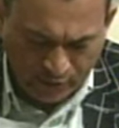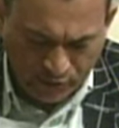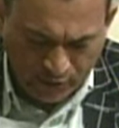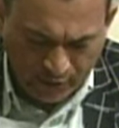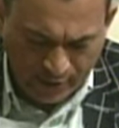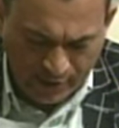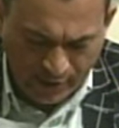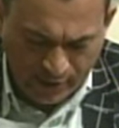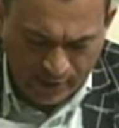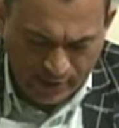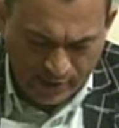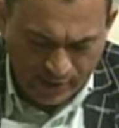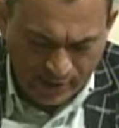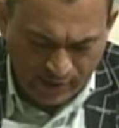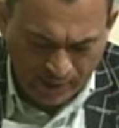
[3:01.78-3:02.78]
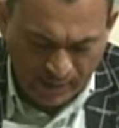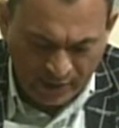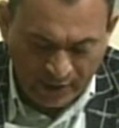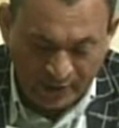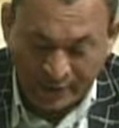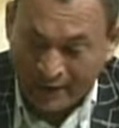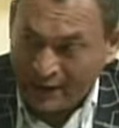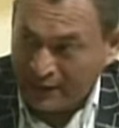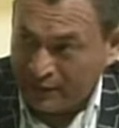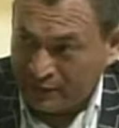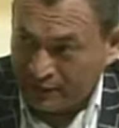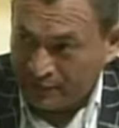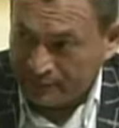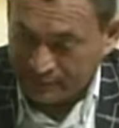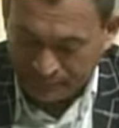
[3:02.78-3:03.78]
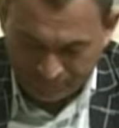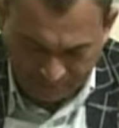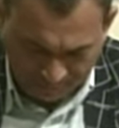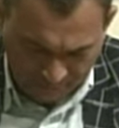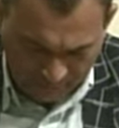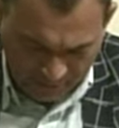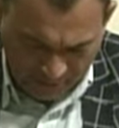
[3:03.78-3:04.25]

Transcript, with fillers: Rosalía, también itinerante. Itinerante.